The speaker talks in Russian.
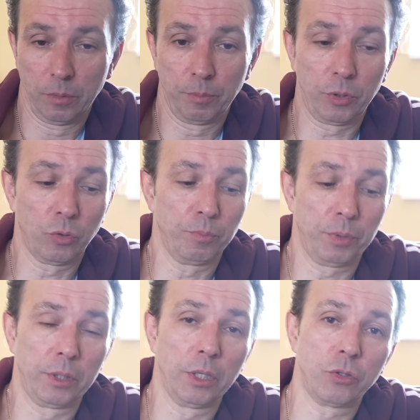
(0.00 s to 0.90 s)
Притом
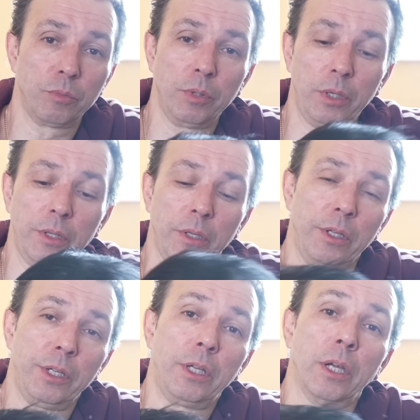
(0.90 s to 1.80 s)
передачи были
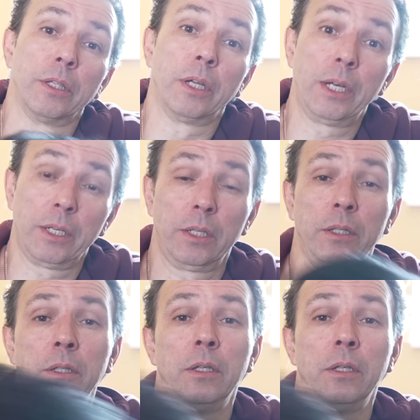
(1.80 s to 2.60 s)
региональные.